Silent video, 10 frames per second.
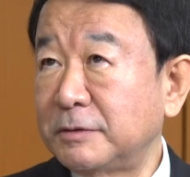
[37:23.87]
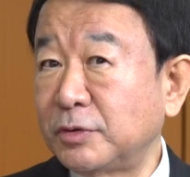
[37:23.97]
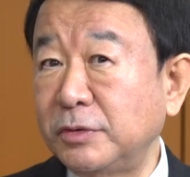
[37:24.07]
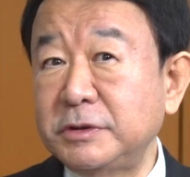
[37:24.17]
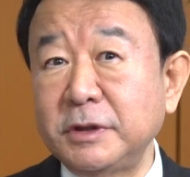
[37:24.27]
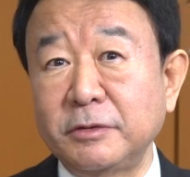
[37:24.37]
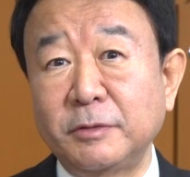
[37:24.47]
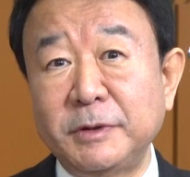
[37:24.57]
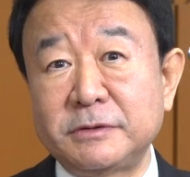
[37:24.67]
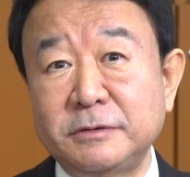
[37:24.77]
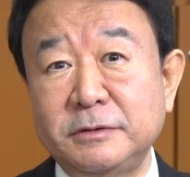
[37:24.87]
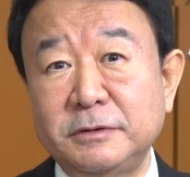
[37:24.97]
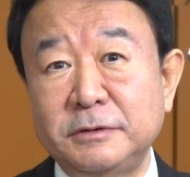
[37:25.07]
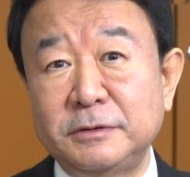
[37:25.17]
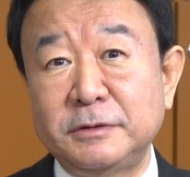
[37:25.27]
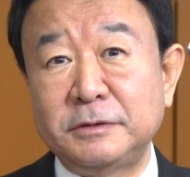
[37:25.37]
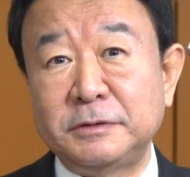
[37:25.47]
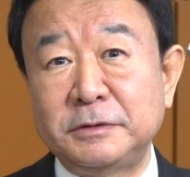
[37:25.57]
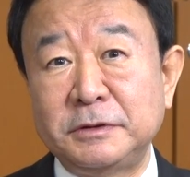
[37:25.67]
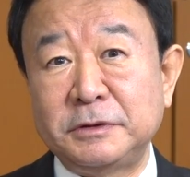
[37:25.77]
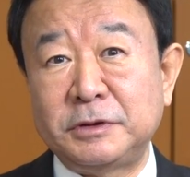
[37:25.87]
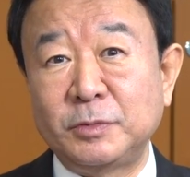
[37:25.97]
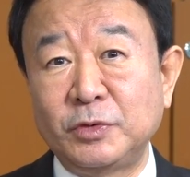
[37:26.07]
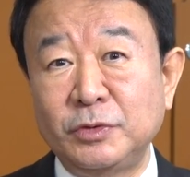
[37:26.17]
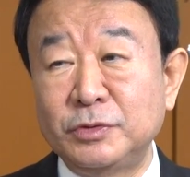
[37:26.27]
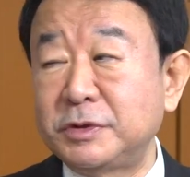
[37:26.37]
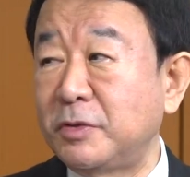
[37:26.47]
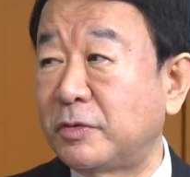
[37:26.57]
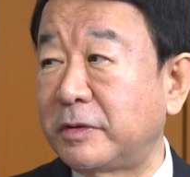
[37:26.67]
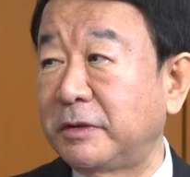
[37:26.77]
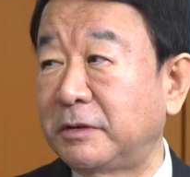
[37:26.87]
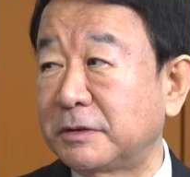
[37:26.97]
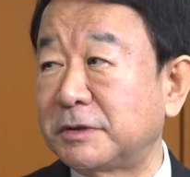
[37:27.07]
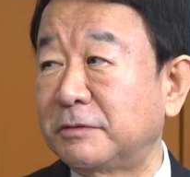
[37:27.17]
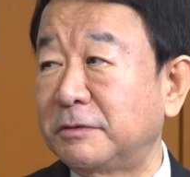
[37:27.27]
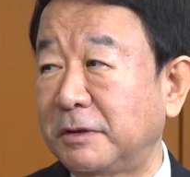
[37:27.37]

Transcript: 消費税を別にしても4500円になっちゃうん